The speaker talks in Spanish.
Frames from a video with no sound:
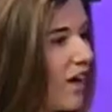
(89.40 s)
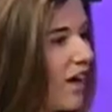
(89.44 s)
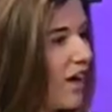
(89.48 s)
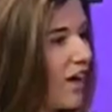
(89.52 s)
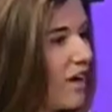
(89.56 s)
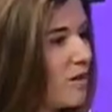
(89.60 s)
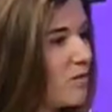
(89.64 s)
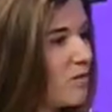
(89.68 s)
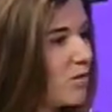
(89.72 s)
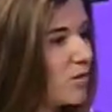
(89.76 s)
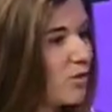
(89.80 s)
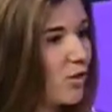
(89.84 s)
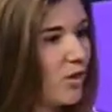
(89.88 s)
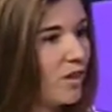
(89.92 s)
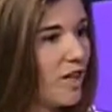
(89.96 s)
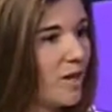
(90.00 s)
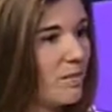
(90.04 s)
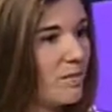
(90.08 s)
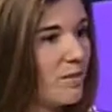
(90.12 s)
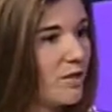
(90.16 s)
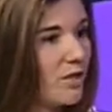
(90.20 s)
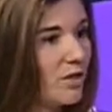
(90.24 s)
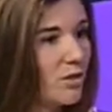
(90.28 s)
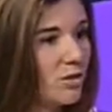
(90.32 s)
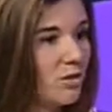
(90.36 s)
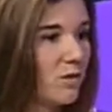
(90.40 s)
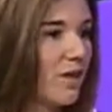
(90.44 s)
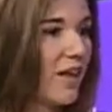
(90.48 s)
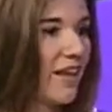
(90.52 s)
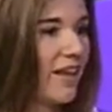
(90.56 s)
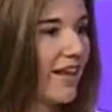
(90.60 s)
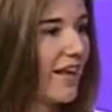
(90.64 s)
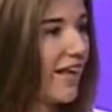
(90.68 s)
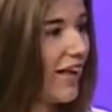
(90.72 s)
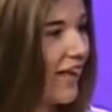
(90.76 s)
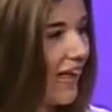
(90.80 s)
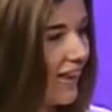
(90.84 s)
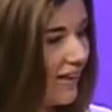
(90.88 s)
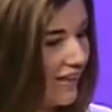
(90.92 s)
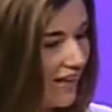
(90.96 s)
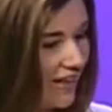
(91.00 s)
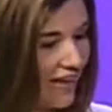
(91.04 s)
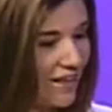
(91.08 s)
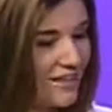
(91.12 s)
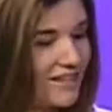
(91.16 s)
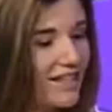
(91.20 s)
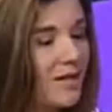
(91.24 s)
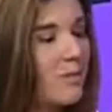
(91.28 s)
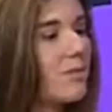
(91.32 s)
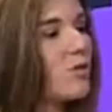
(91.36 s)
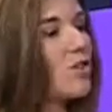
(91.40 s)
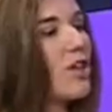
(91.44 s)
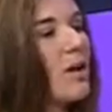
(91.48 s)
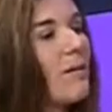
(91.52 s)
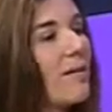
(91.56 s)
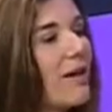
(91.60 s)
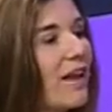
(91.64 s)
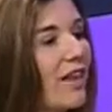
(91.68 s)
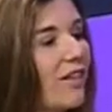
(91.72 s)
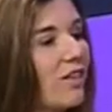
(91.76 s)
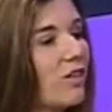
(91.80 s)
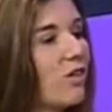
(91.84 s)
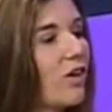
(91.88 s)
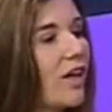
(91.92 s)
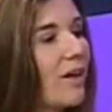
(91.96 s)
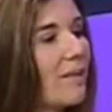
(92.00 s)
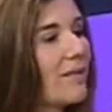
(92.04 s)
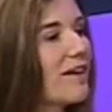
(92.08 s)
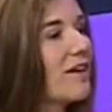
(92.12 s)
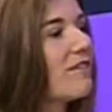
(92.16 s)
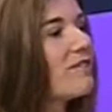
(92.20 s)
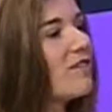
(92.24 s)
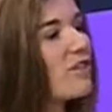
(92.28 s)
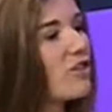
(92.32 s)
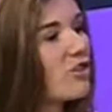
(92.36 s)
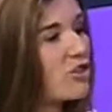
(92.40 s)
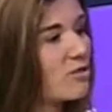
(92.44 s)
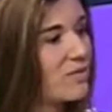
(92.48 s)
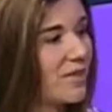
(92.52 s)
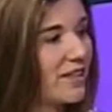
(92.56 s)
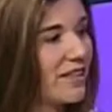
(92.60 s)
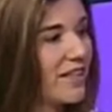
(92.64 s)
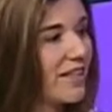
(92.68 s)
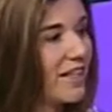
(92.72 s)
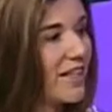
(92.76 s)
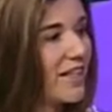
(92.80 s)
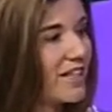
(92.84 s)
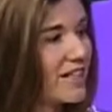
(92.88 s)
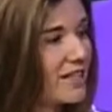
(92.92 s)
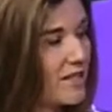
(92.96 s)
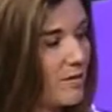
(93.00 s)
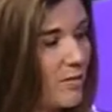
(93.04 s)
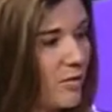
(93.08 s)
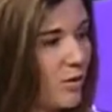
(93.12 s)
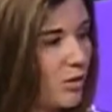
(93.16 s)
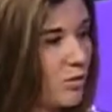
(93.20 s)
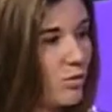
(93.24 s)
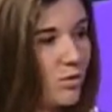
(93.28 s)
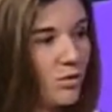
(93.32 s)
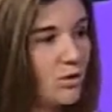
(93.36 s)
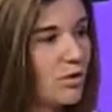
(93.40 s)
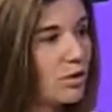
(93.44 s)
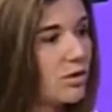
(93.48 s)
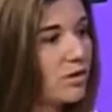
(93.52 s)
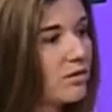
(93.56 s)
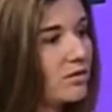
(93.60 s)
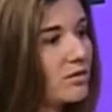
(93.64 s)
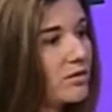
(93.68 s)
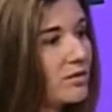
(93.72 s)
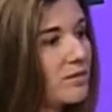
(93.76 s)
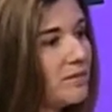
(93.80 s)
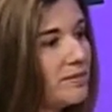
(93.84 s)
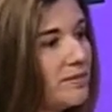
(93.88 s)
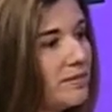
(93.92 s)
al mundo de la pintura? ¿De qué, ¿De qué estamos hablando? ¿Qué beneficios va a tener este producto?